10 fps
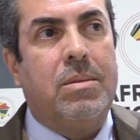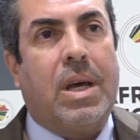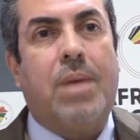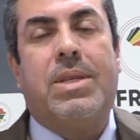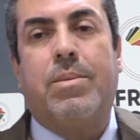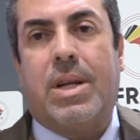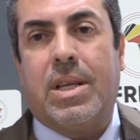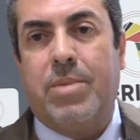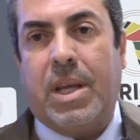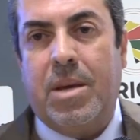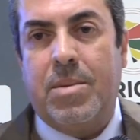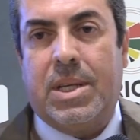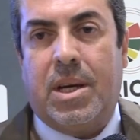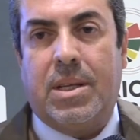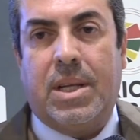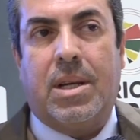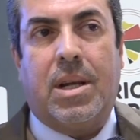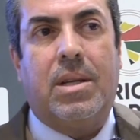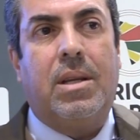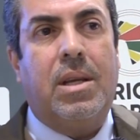خمس مرات من قيمتها
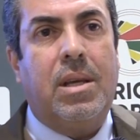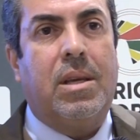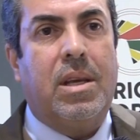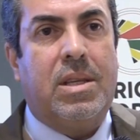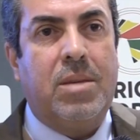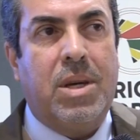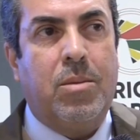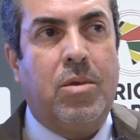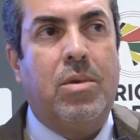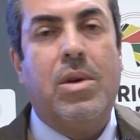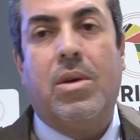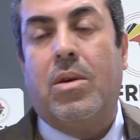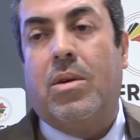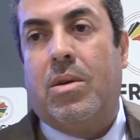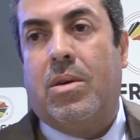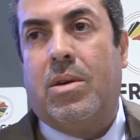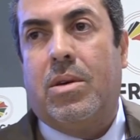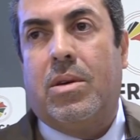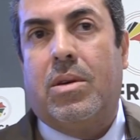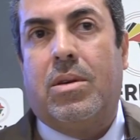نظرا لاهتمامه
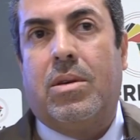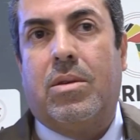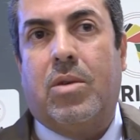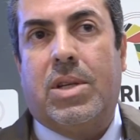آه،